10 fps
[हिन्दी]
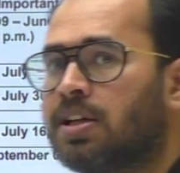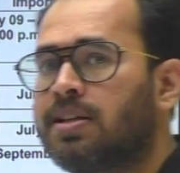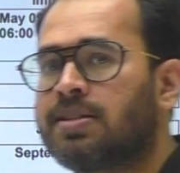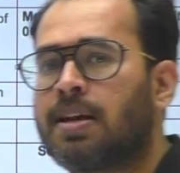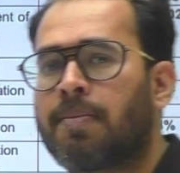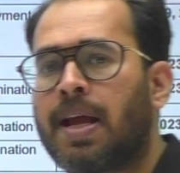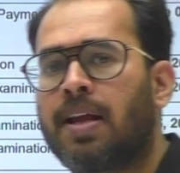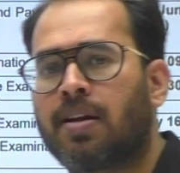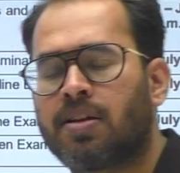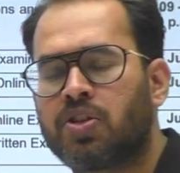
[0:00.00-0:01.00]
से अप्लाई
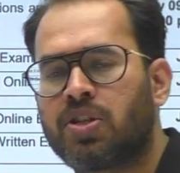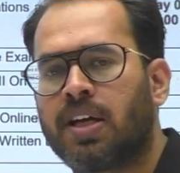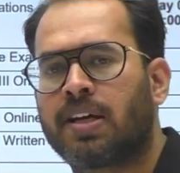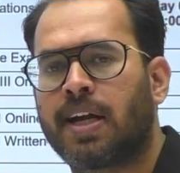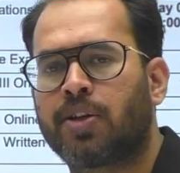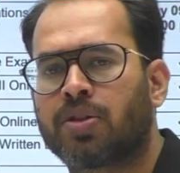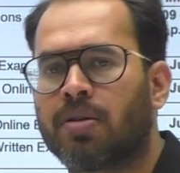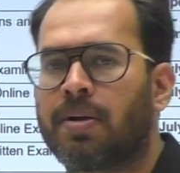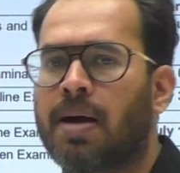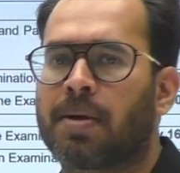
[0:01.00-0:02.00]
कर दीजिए ग्रेजुएशन
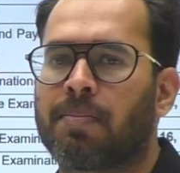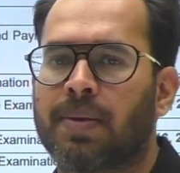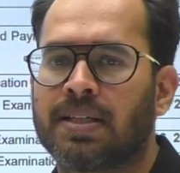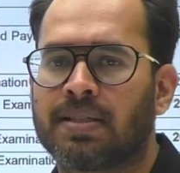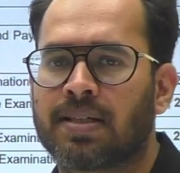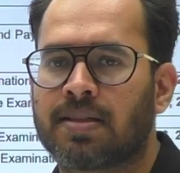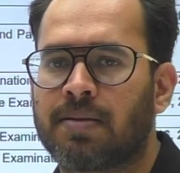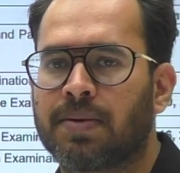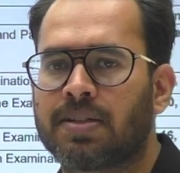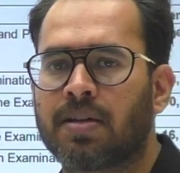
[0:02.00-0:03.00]
में आपके पास 60
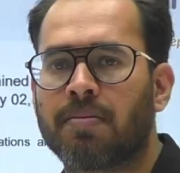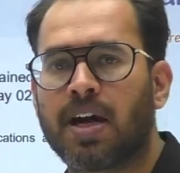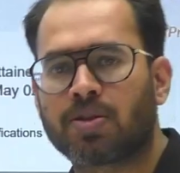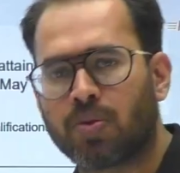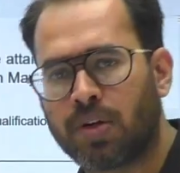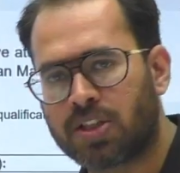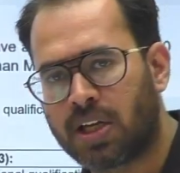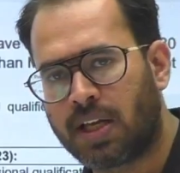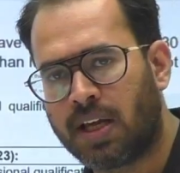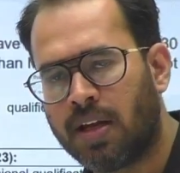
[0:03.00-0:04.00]
परसेंट मार्क्स होने
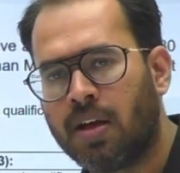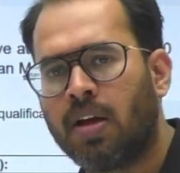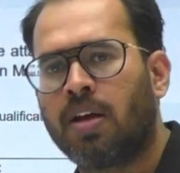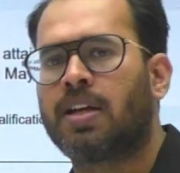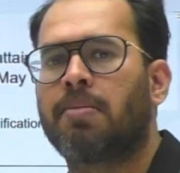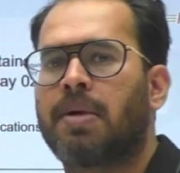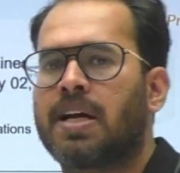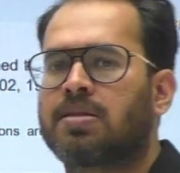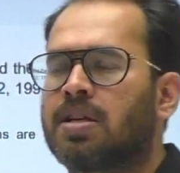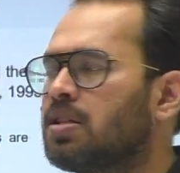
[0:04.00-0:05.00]
चाहिए या
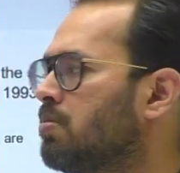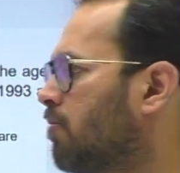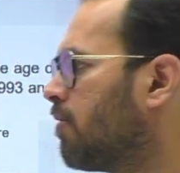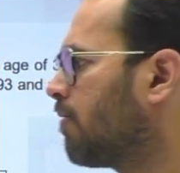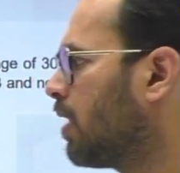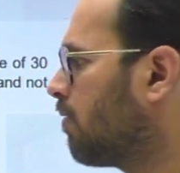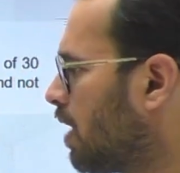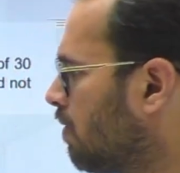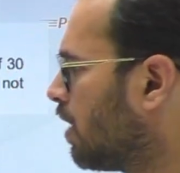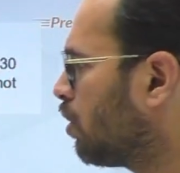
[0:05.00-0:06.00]
मास्टर्स में
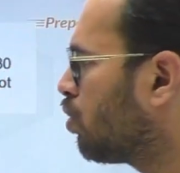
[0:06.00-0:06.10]
55 हैं तो आप